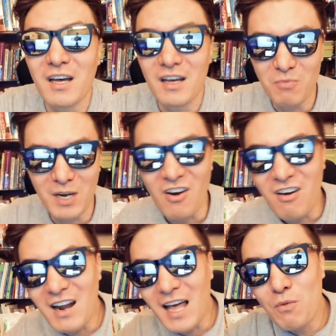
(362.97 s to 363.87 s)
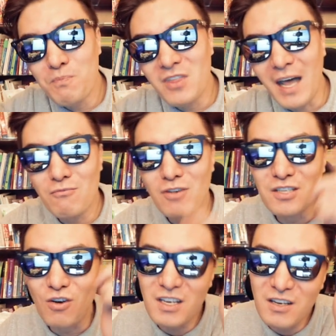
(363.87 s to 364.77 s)
왜 뭐 열나 높은
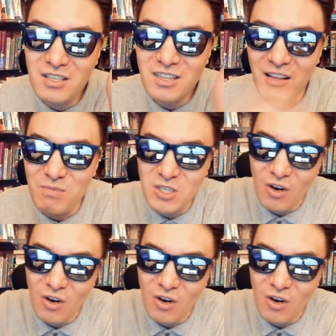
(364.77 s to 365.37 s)
나무에 저기 끝에